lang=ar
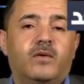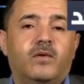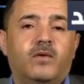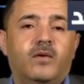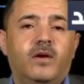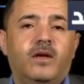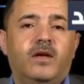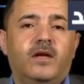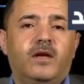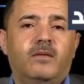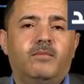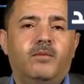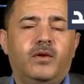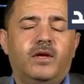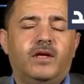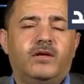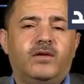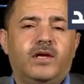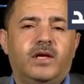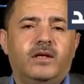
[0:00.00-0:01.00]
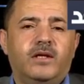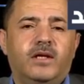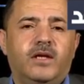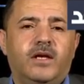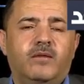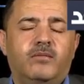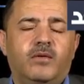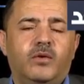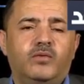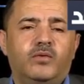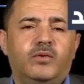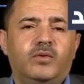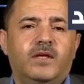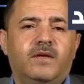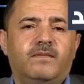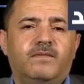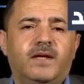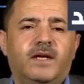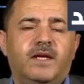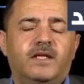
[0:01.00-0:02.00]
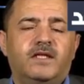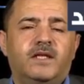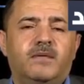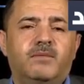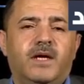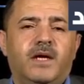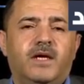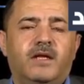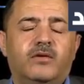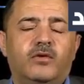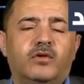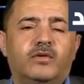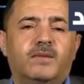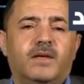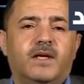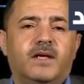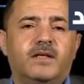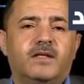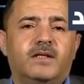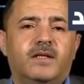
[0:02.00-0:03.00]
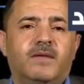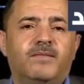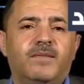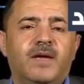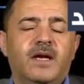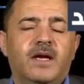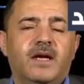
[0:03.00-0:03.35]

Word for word: كل البنى التحتية الموجودة في غزة بحيث تصبح غزة